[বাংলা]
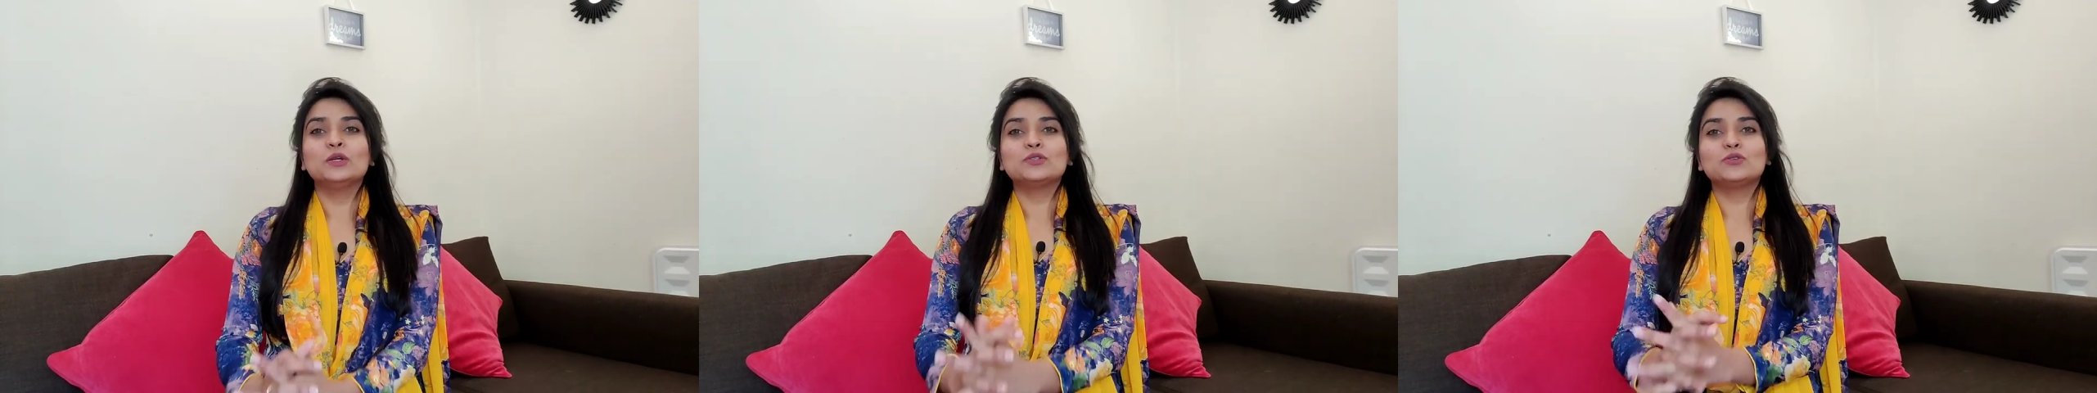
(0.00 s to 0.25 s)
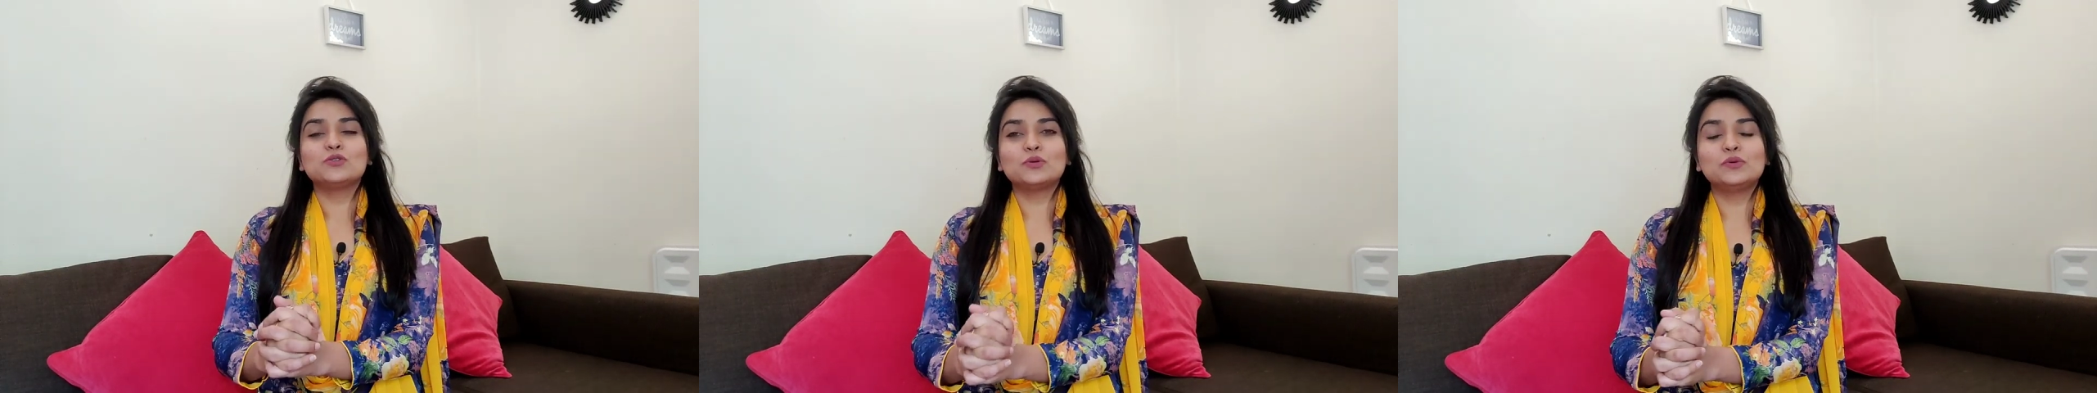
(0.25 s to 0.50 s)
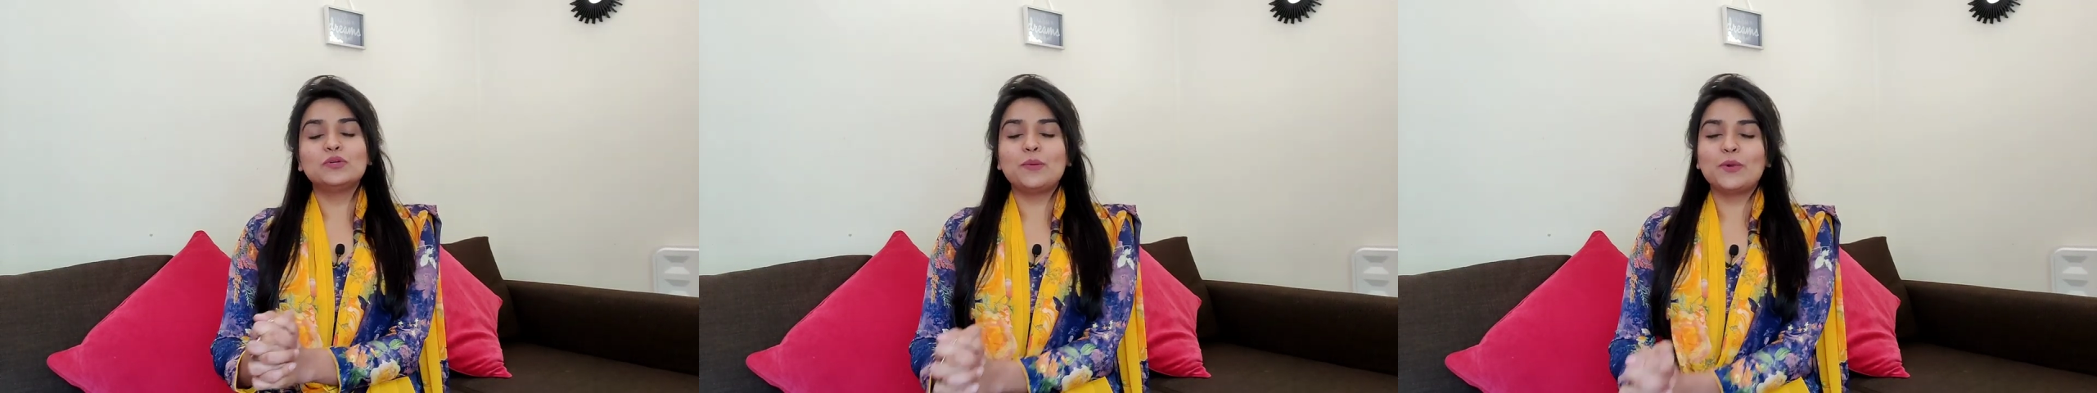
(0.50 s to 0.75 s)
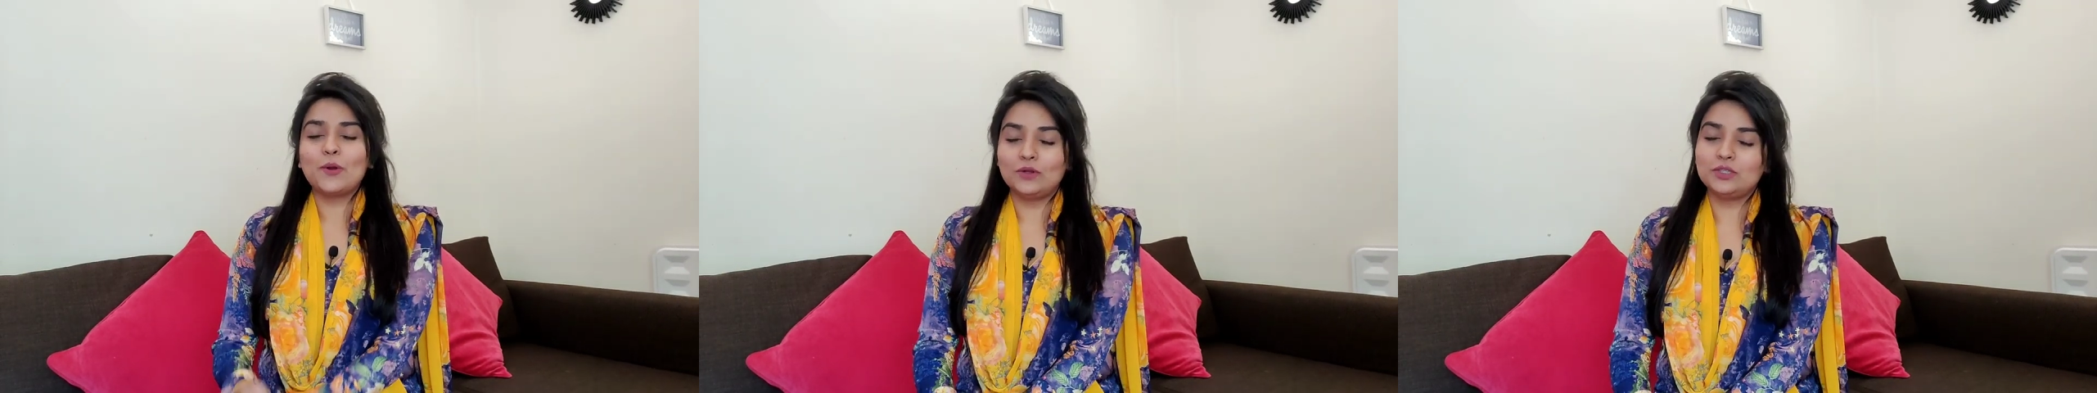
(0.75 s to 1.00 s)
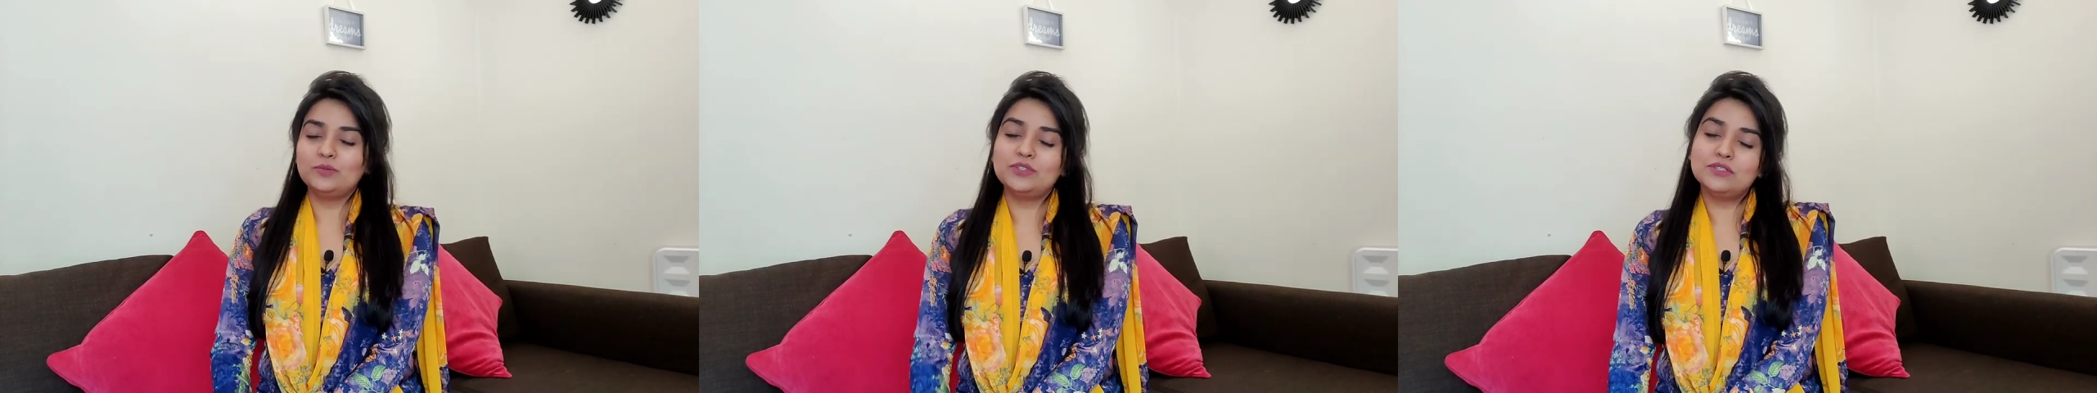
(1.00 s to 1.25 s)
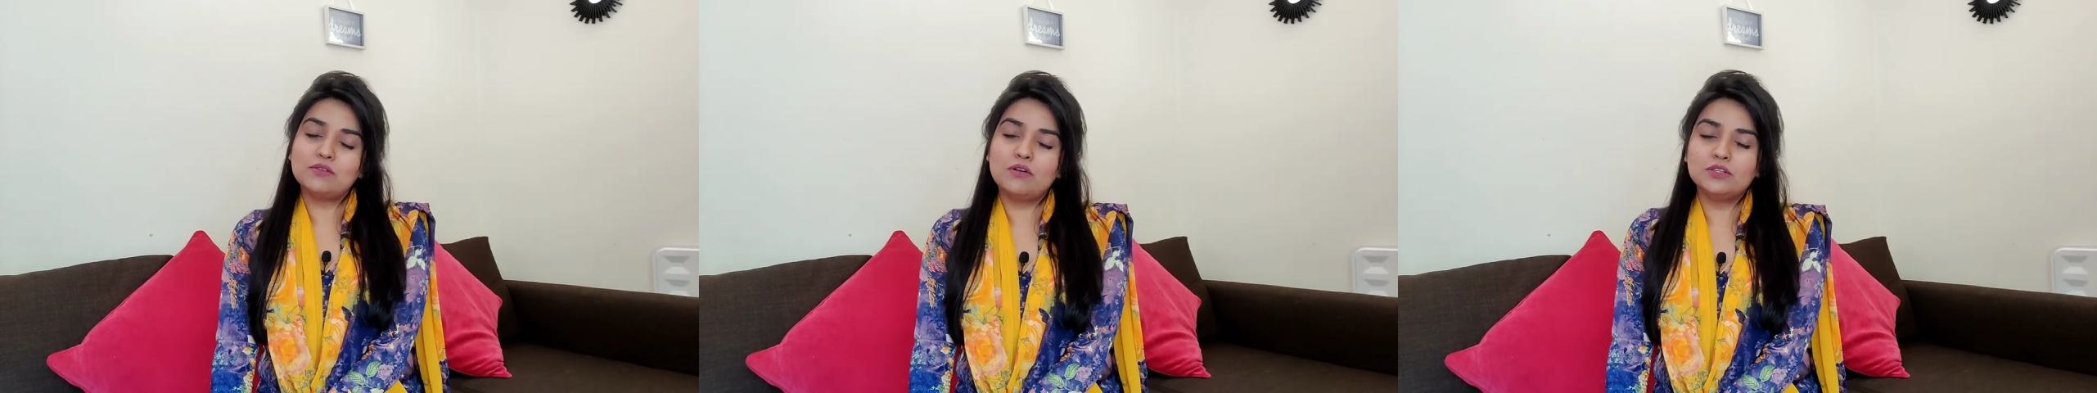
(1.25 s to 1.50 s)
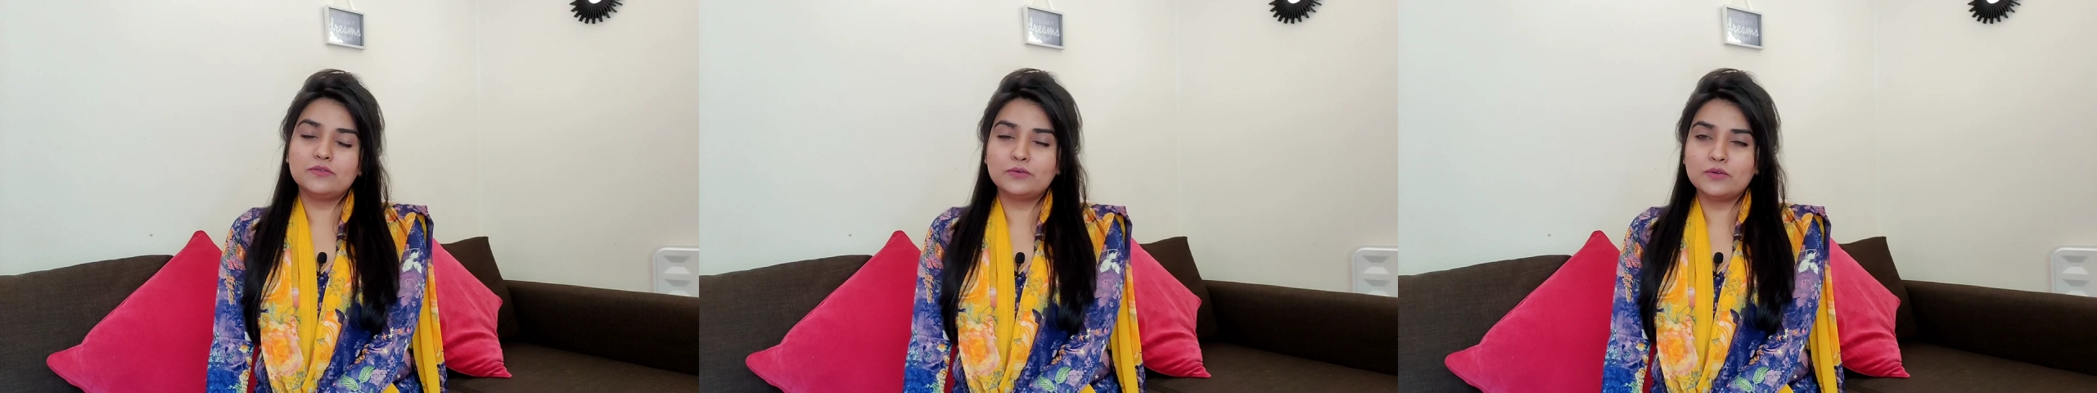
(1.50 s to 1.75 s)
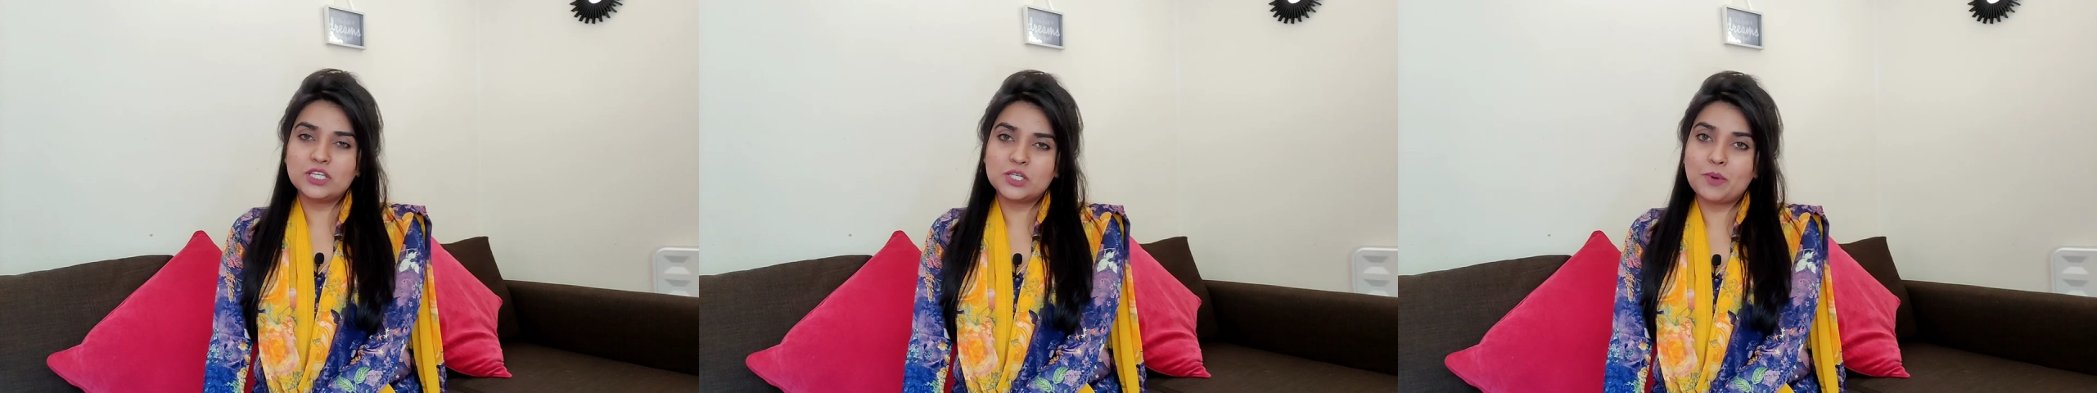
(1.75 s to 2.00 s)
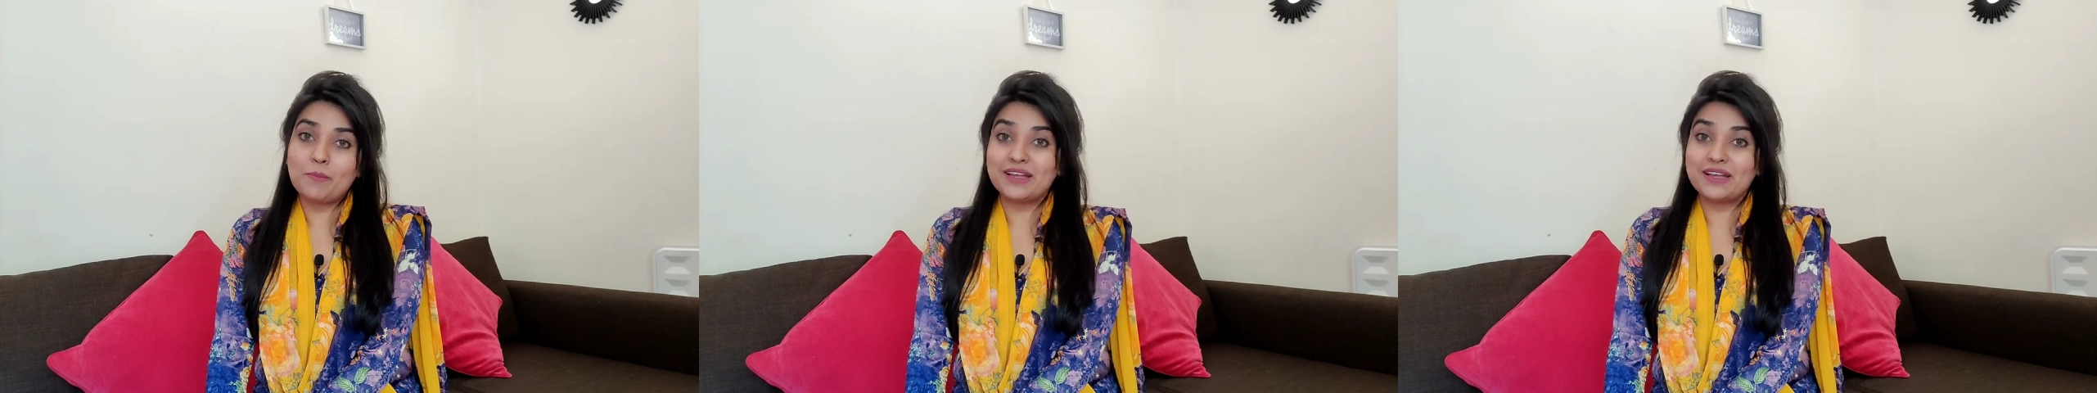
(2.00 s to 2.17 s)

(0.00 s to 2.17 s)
সো চলুন আমরা কথা বলি সলিড ফুড হিসেবে